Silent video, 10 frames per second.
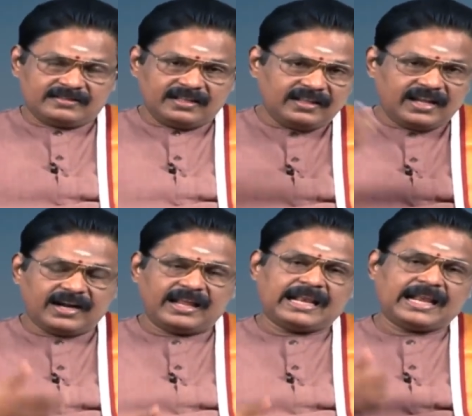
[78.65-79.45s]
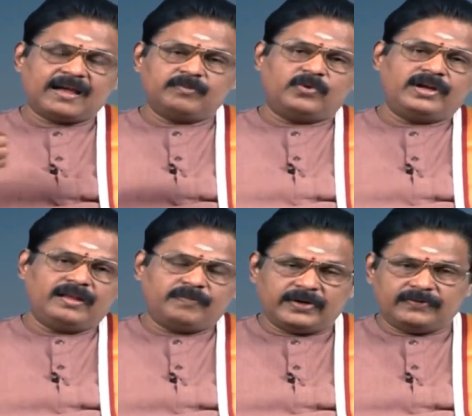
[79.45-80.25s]
சிந்தனைகளை எல்லாம்
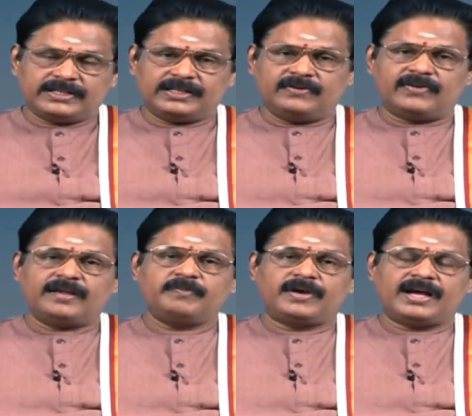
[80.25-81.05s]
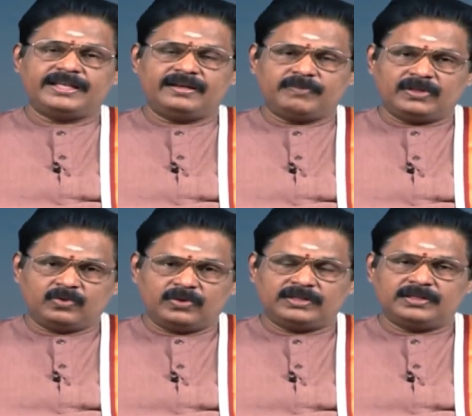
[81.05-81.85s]
உள்ளே பெறுவதற்கு வாய்ப்பாக இருப்பது
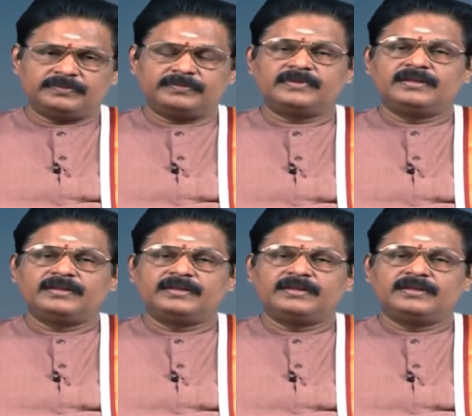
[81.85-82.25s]
குறித்தும்